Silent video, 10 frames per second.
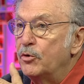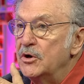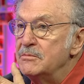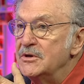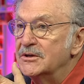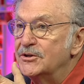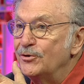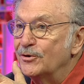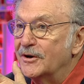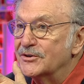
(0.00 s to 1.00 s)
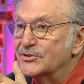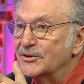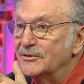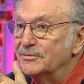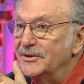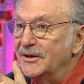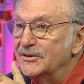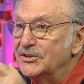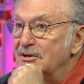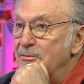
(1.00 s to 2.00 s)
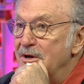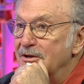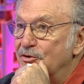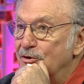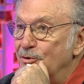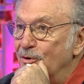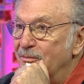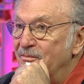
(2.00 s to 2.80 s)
polemiğe giriyor karşı tarafla. Yani kelimeye takıyor.